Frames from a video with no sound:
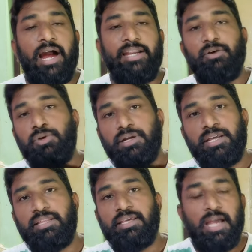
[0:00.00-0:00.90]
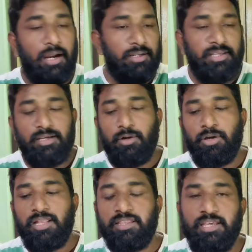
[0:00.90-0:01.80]
ఐడియా ఉన్నట్టయితే అక్కడ
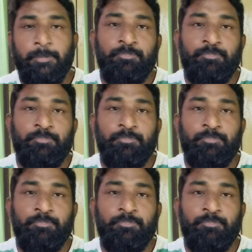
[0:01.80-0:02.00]
దగ్గరలోకి వెళ్తే